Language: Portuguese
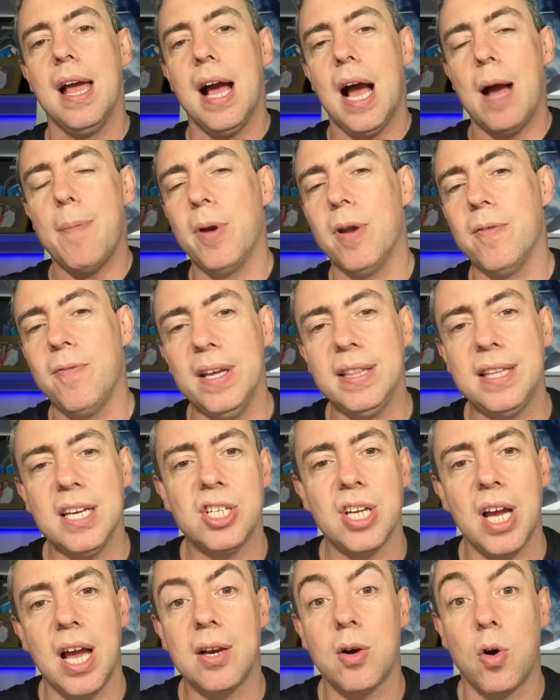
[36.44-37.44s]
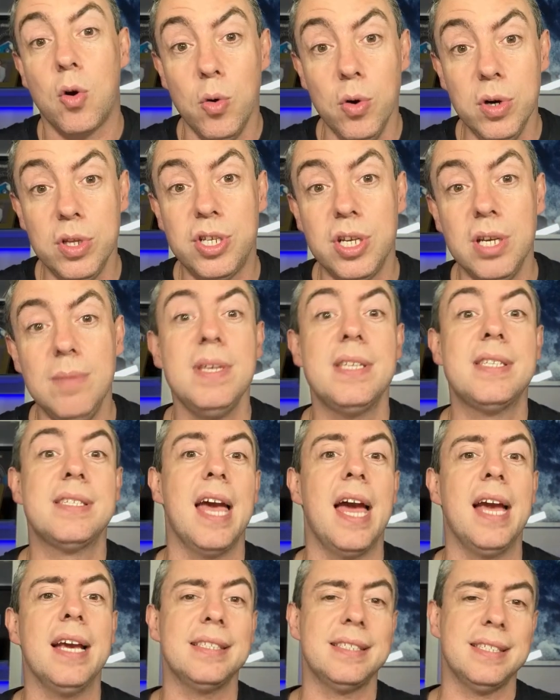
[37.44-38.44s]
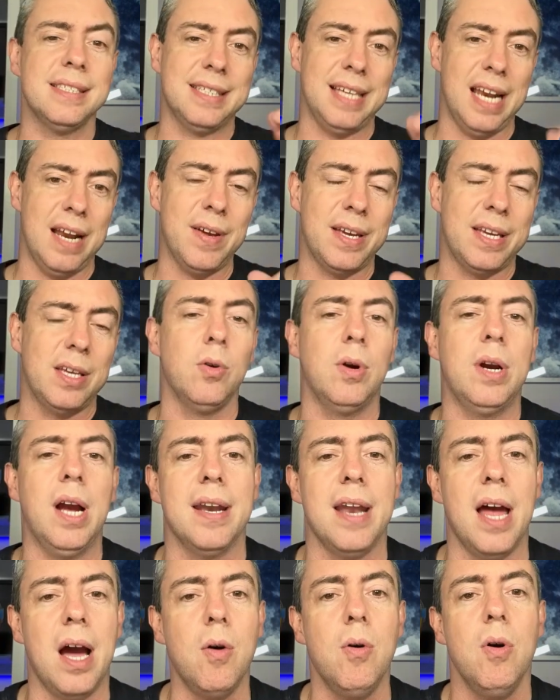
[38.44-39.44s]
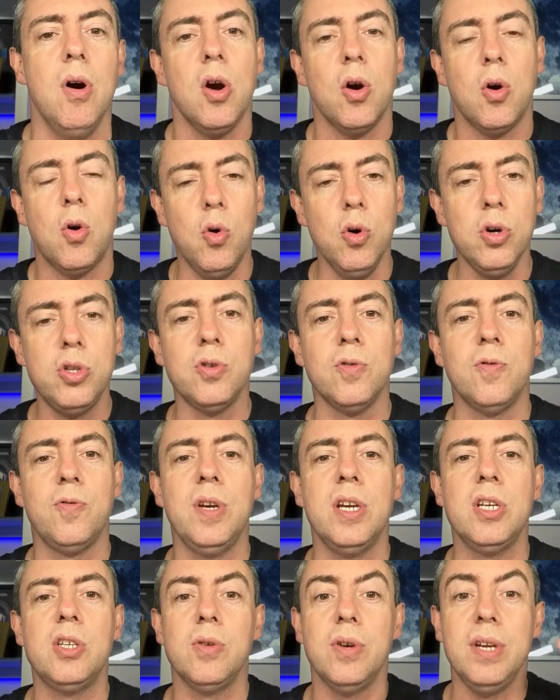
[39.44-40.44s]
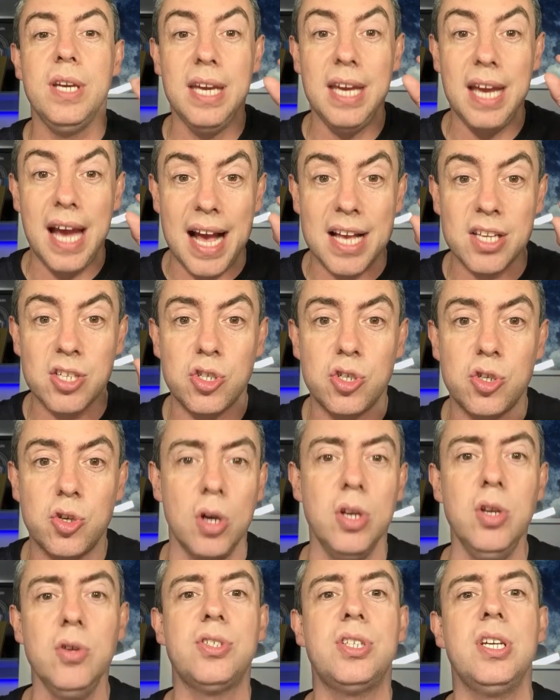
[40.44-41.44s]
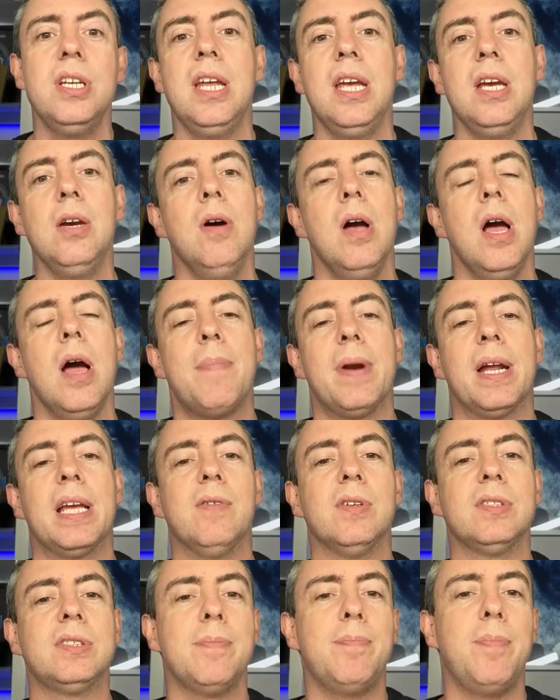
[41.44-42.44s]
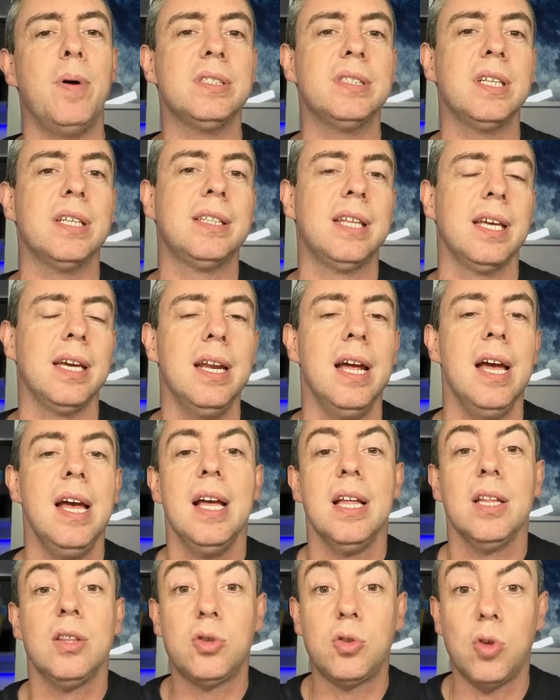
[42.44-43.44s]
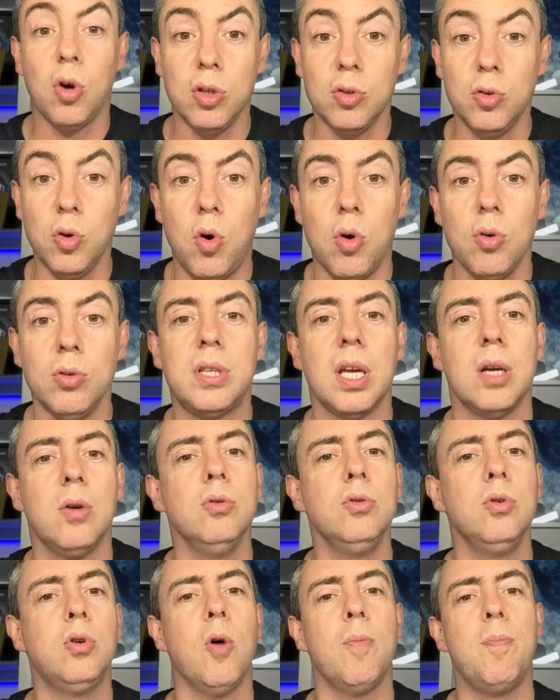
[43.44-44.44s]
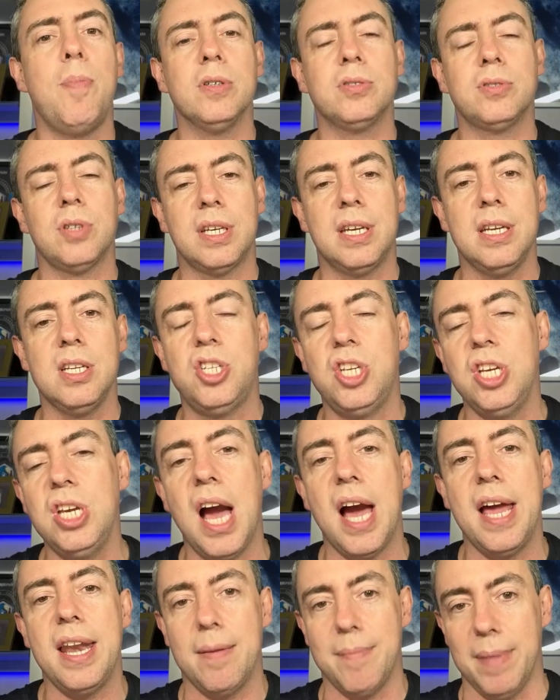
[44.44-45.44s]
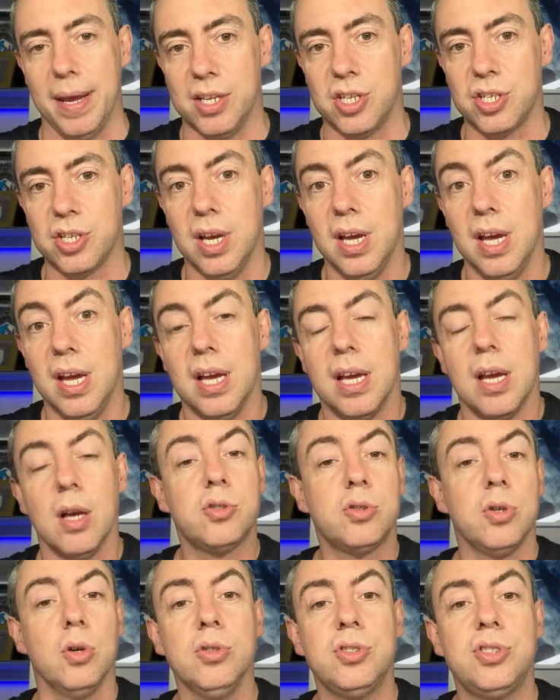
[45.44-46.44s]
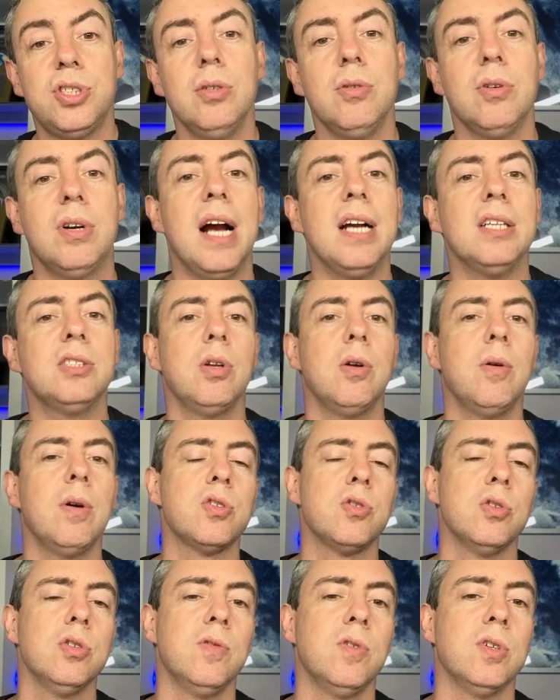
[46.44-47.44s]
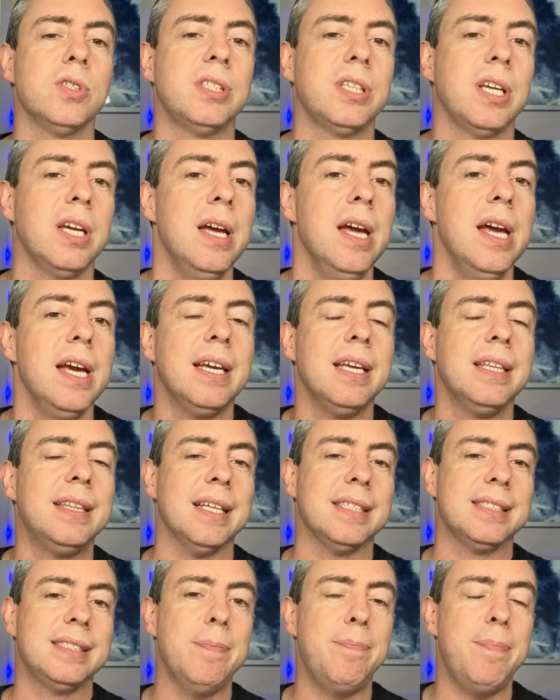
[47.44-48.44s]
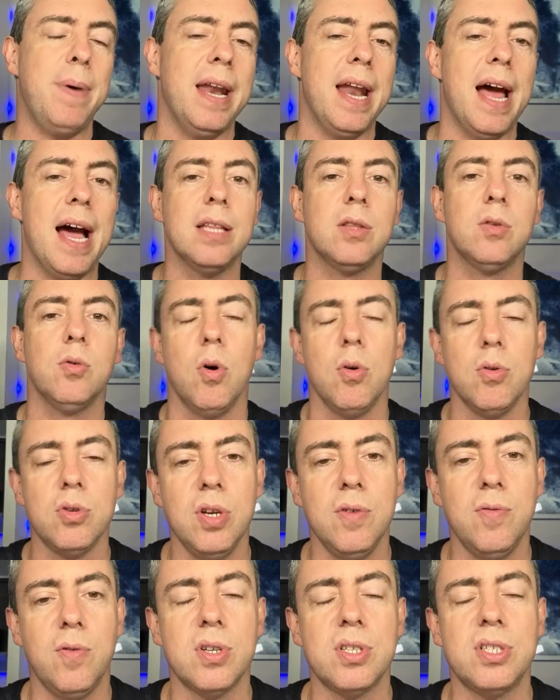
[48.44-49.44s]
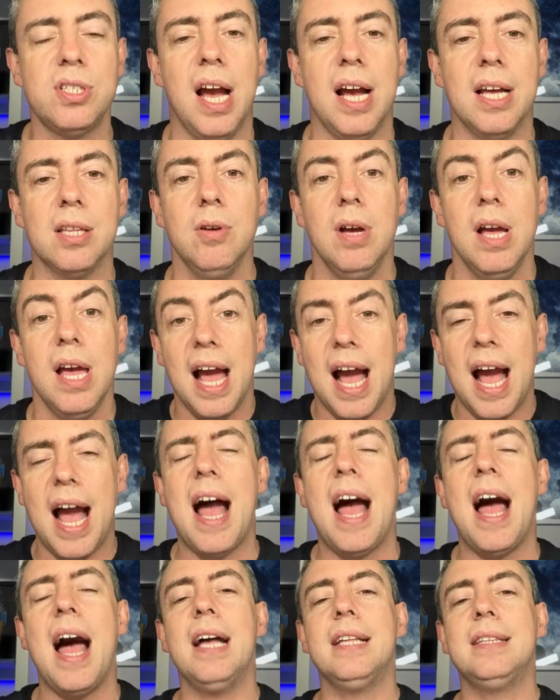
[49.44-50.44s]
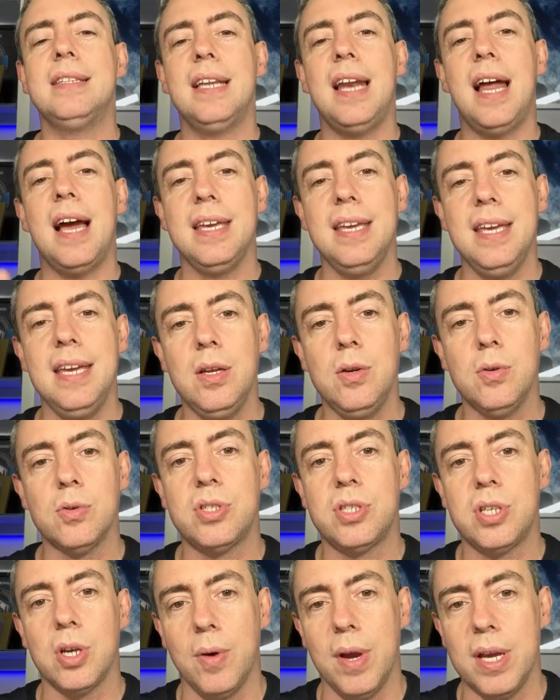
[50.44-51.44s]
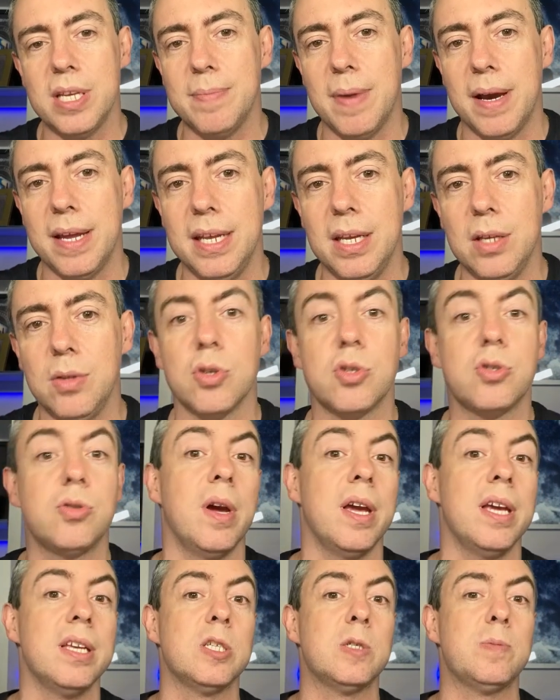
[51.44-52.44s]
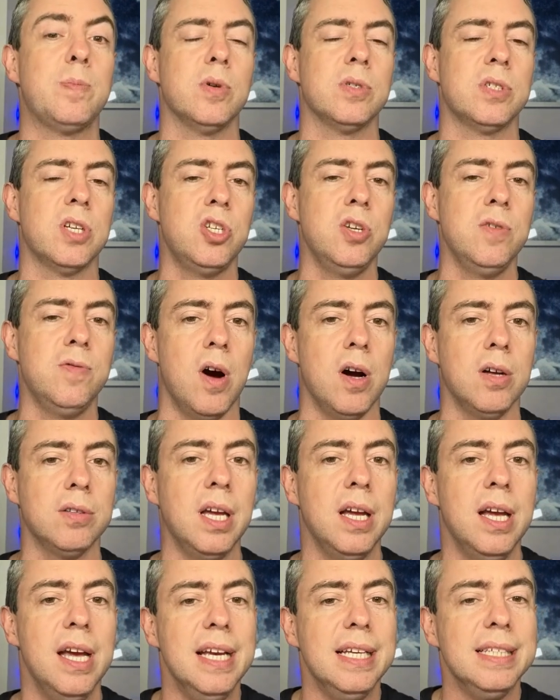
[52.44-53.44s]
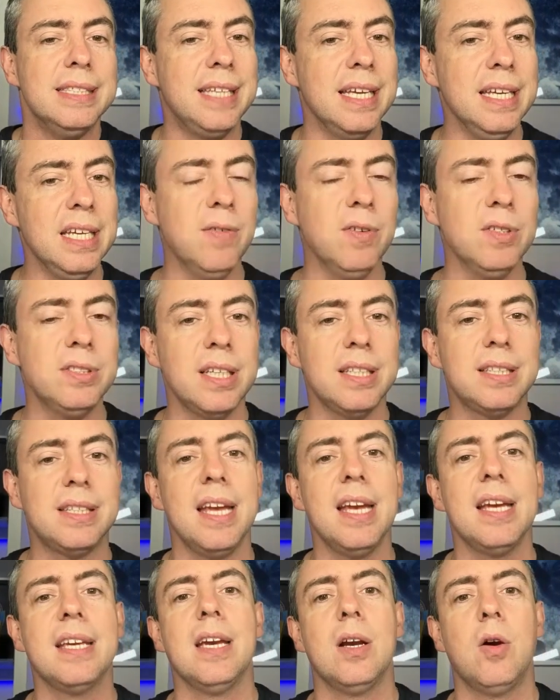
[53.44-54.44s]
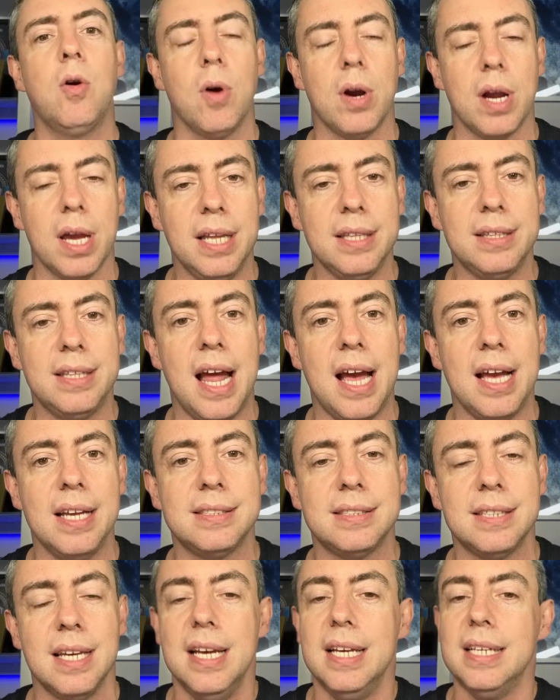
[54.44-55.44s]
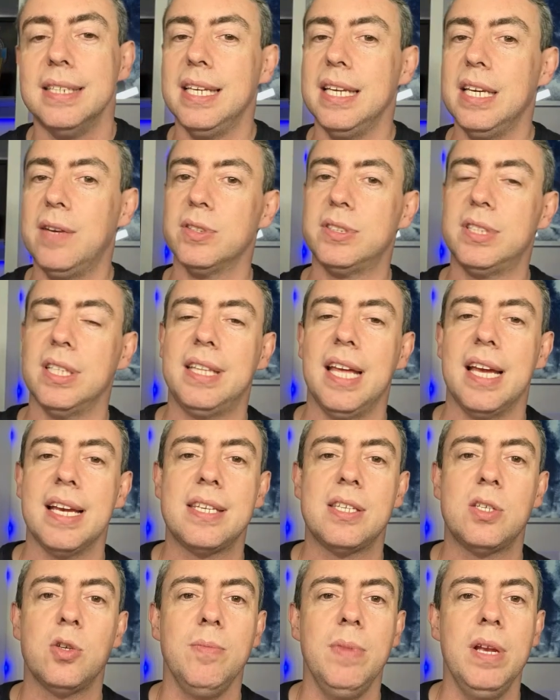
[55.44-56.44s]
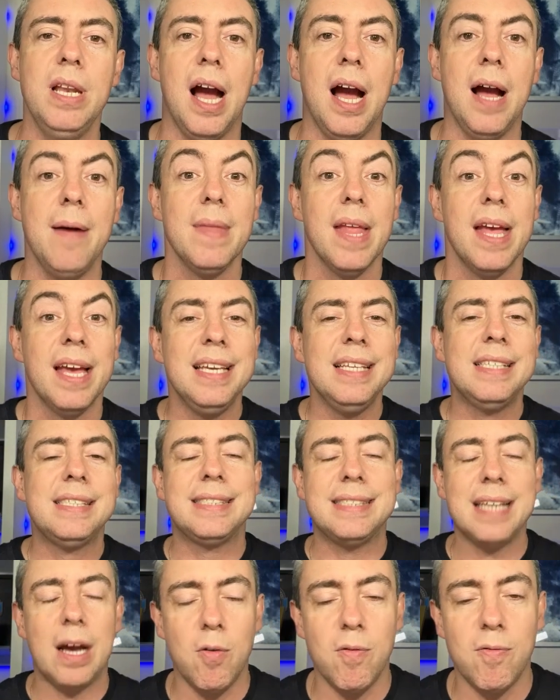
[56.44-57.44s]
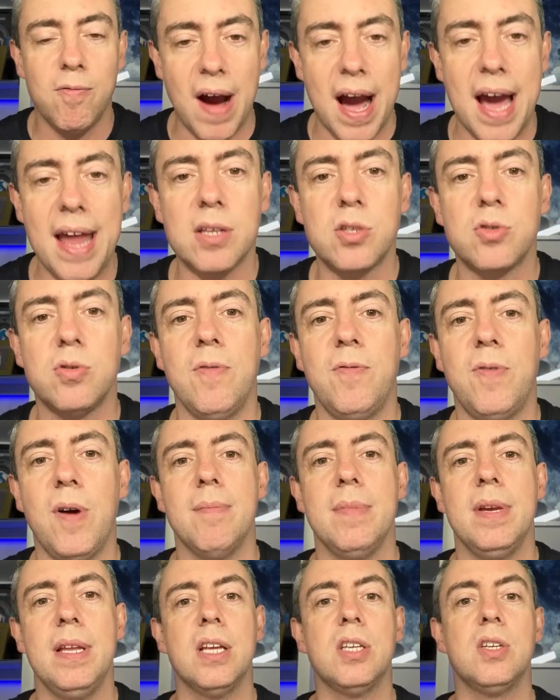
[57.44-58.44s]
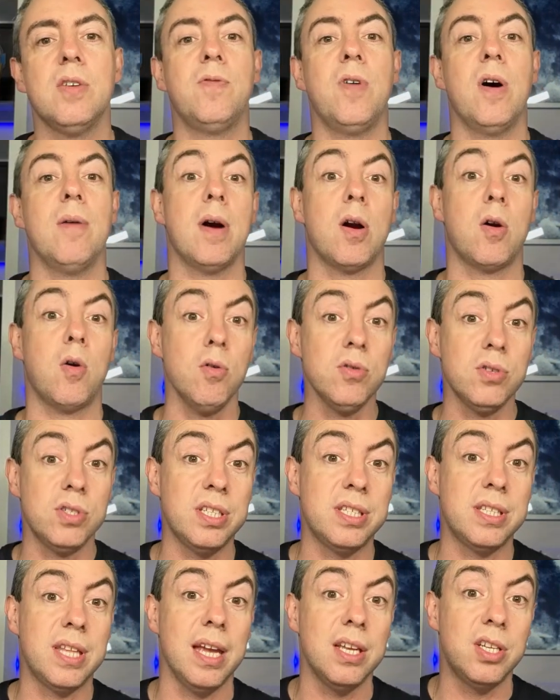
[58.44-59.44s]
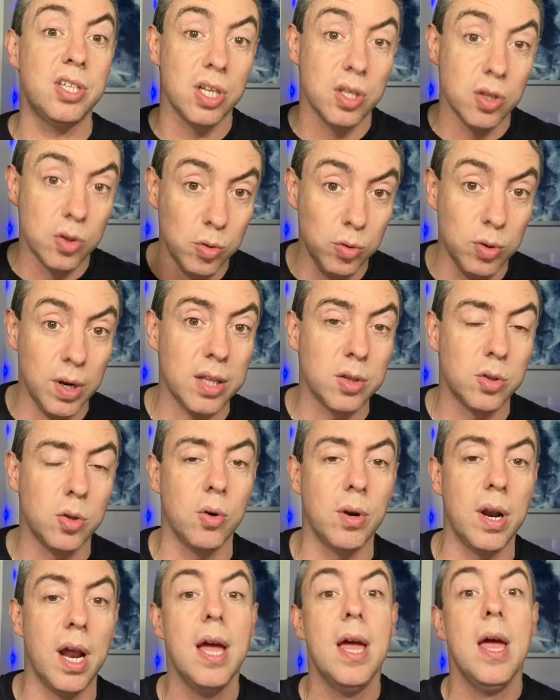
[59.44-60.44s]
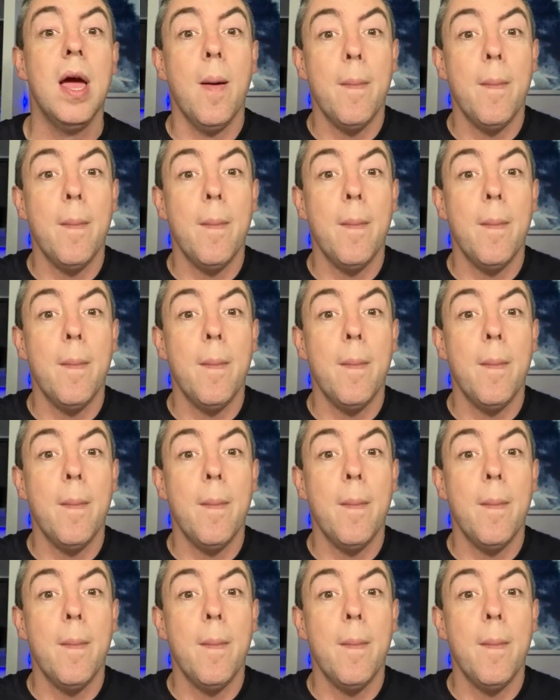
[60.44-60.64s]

Aproveita já, curte e me segue, se inscreve aqui no canal, curte o vídeo e acione o sininho para que você possa ter todo o conteúdo que eu posto aqui diariamente. Eu sou Luciano Castro e eu ajudo você que está separado ou divorciado a atrair o seu ex-marido ou sua ex-esposa de volta sem que você tenha que correr atrás, sem que você tenha que se humilhar e salvar a sua família de forma consistente, duradoura,